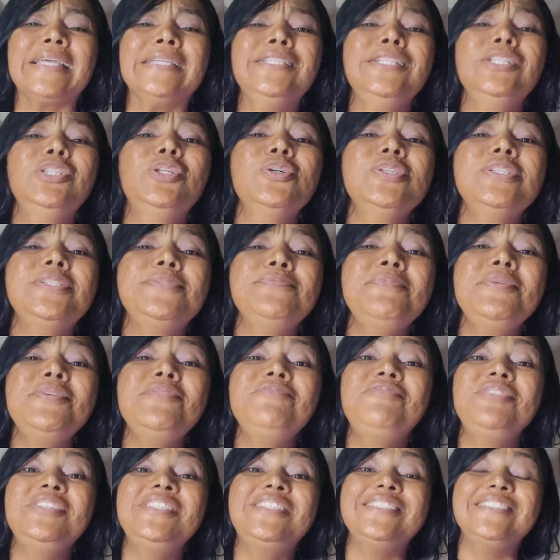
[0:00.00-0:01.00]
de
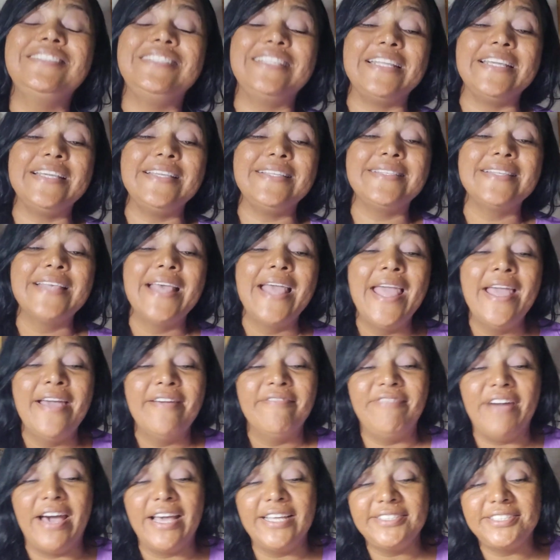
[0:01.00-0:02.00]
2023
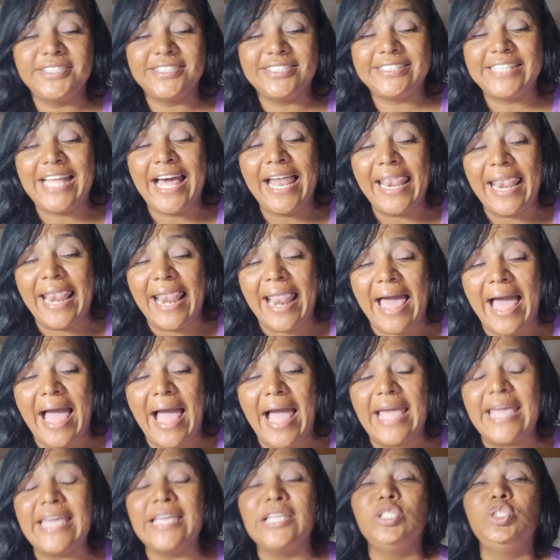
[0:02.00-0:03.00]
vai estar
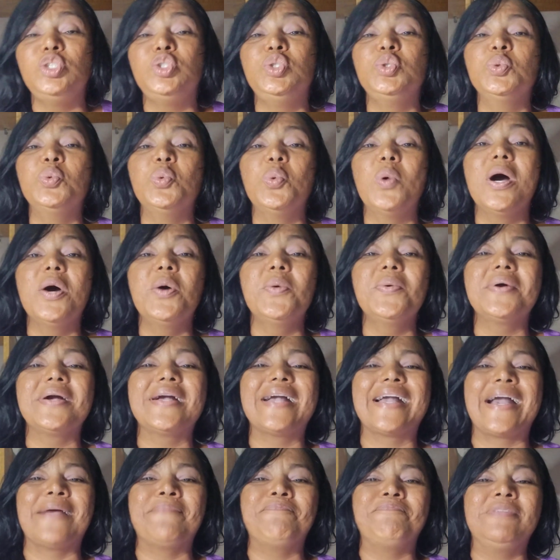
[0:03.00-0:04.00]
lá em João
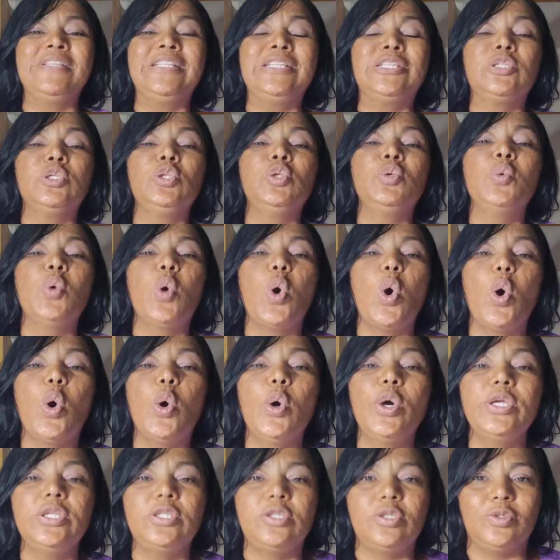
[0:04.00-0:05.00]
capítulo
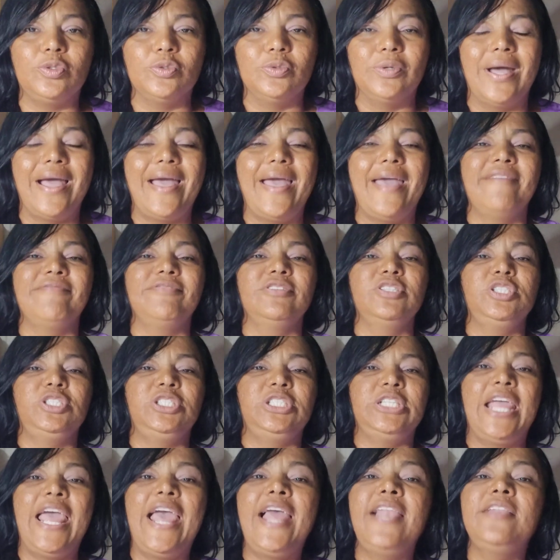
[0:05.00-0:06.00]
8,
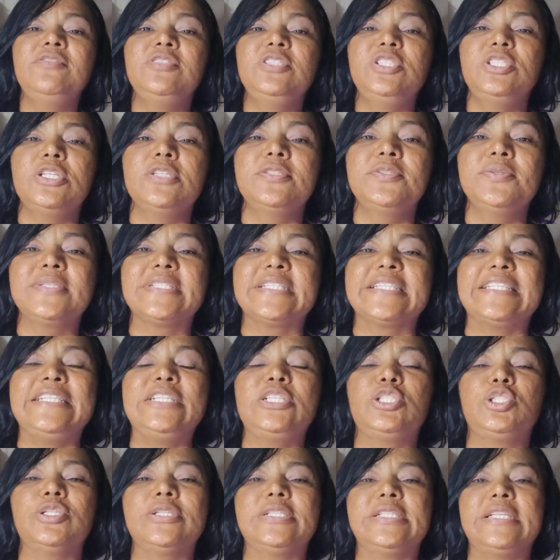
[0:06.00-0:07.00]
Evangelho de Jesus
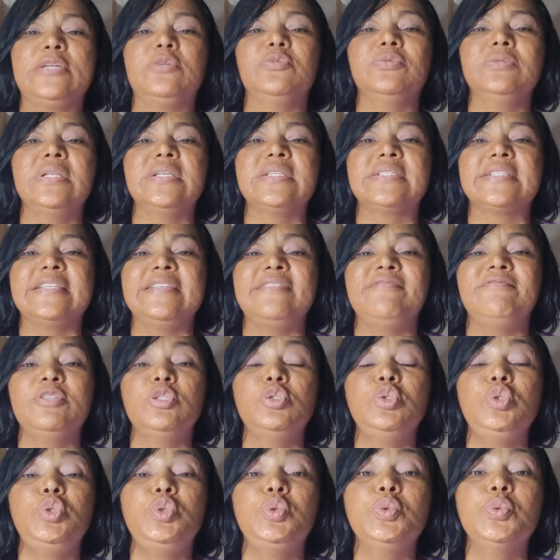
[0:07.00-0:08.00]
Cristo, segundo
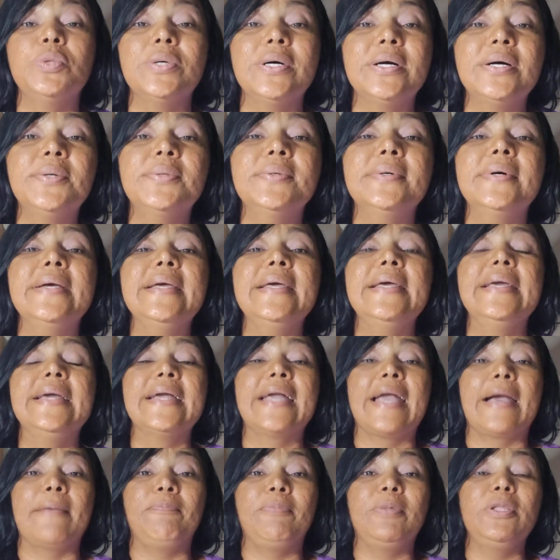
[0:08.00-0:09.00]
escreveu João,
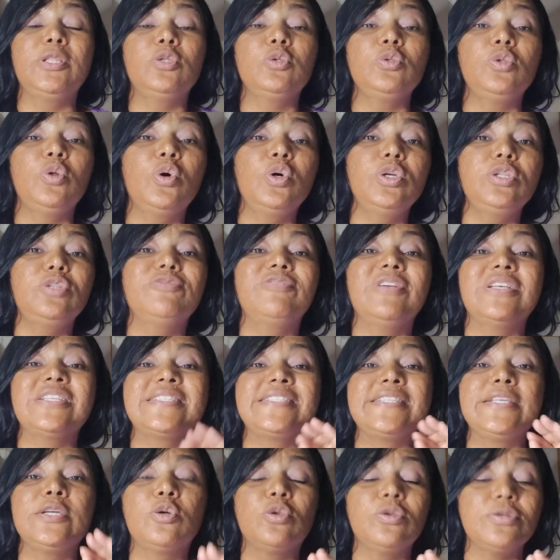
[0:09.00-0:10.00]
capítulo 8,
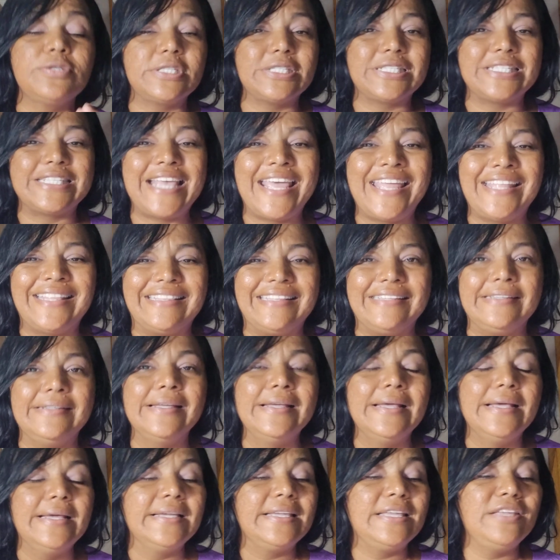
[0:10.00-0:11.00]
versículo 7,
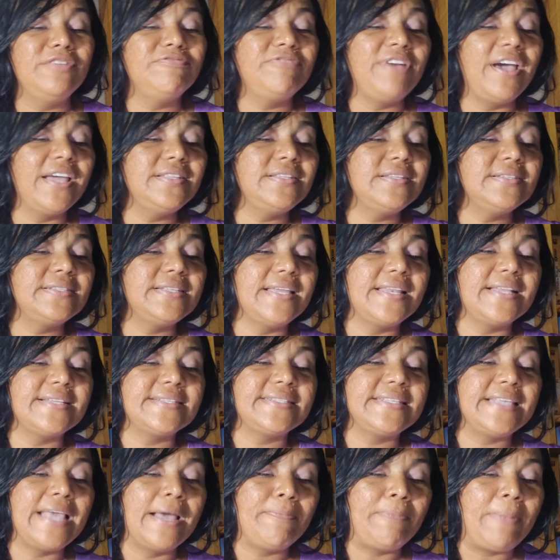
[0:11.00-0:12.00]
que vai dizer
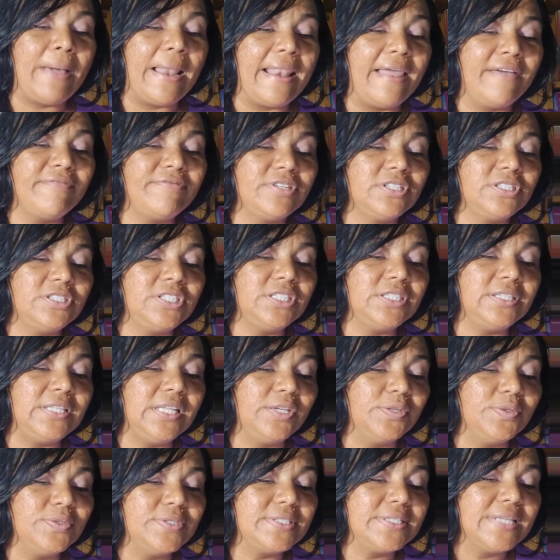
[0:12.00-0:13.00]
assim a palavra de
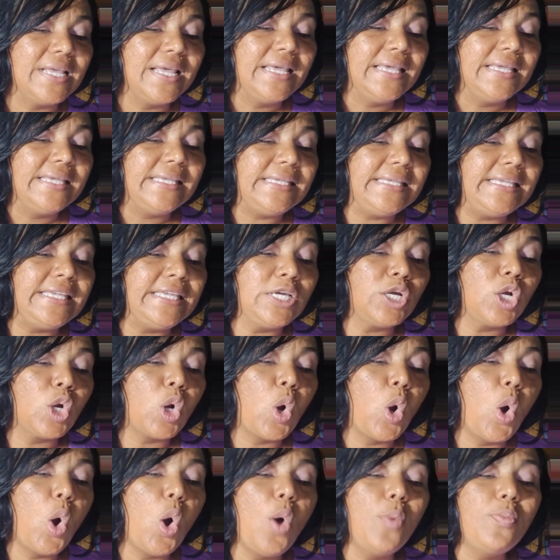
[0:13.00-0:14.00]
Deus: E
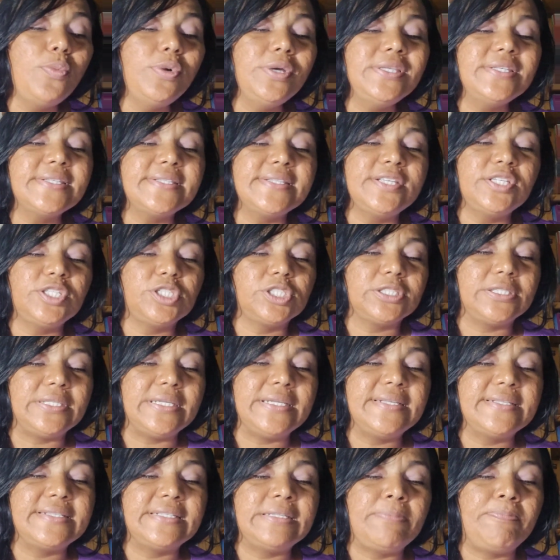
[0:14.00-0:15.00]
como
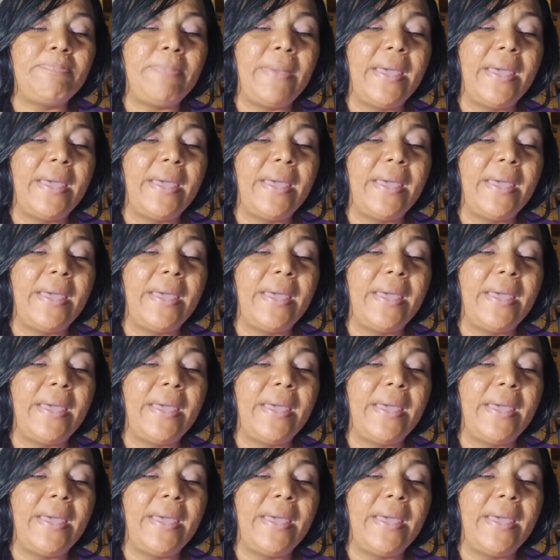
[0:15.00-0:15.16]
insistisse